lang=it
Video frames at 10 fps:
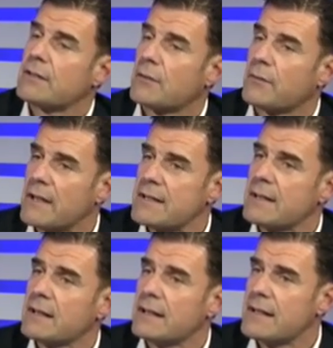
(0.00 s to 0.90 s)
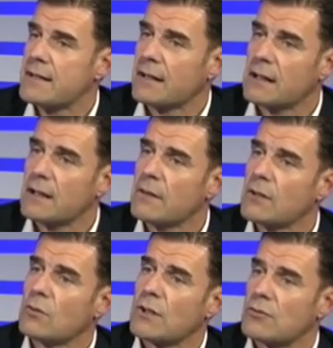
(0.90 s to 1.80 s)
di servizi e di
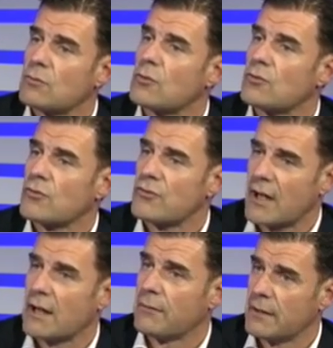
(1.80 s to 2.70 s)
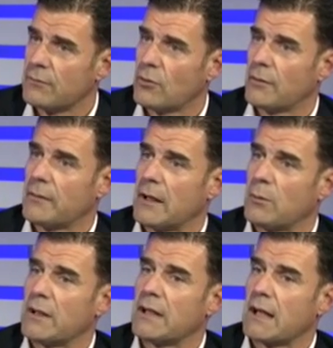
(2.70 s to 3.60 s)
iniziative, di un tessuto sociale vivo
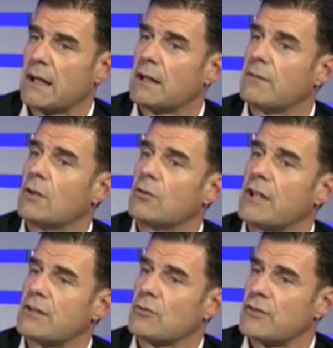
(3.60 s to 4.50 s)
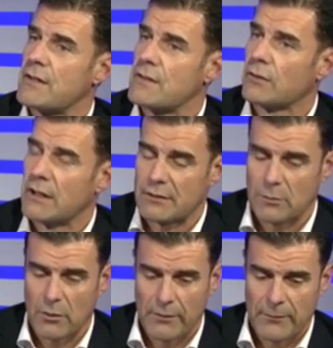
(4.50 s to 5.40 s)
e quindi anche a livello di
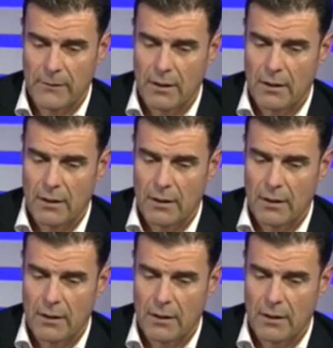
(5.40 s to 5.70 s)
associazionismo.